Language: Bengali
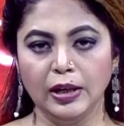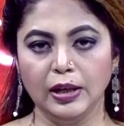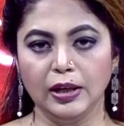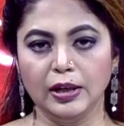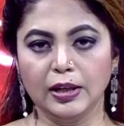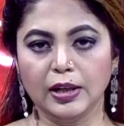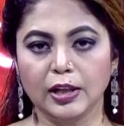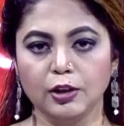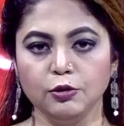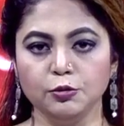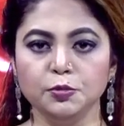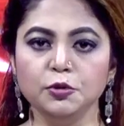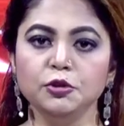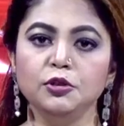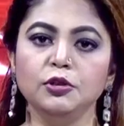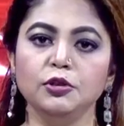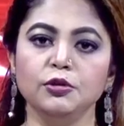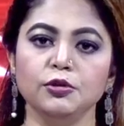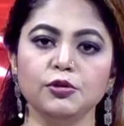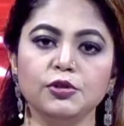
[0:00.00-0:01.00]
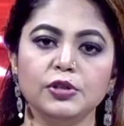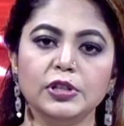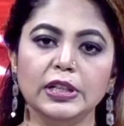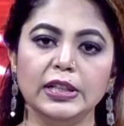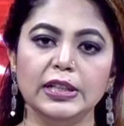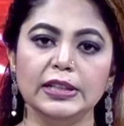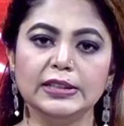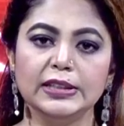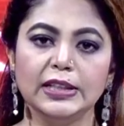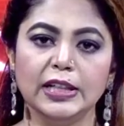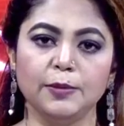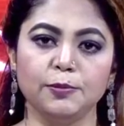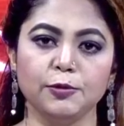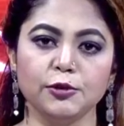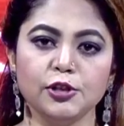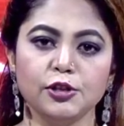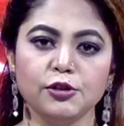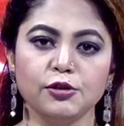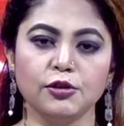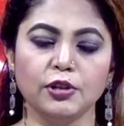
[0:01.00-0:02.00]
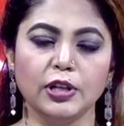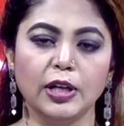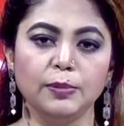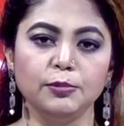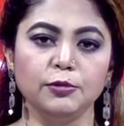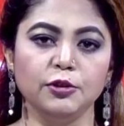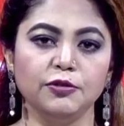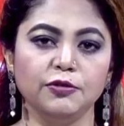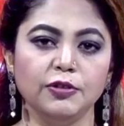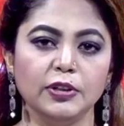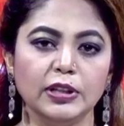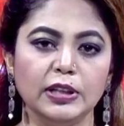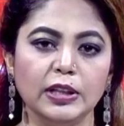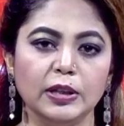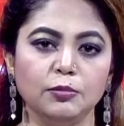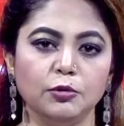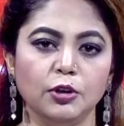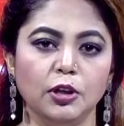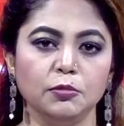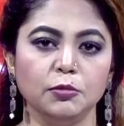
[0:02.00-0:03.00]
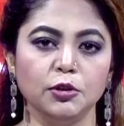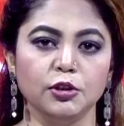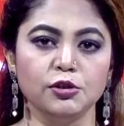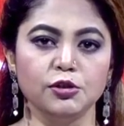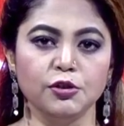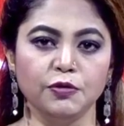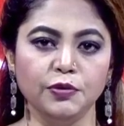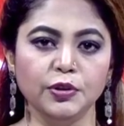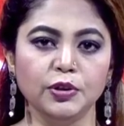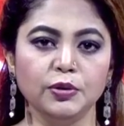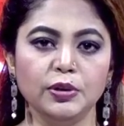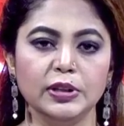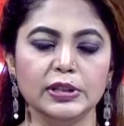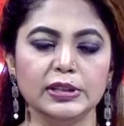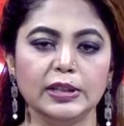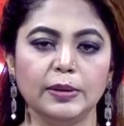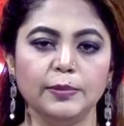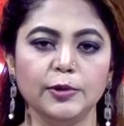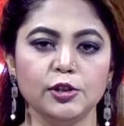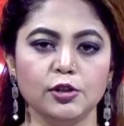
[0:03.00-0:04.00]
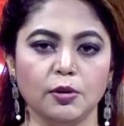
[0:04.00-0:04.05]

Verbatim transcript: এর আগে উদ্বোধনী অনুষ্ঠানে জেলা প্রশাসক আব্দুল ফাতে মোহাম্মদ শফিকুল ইসলামের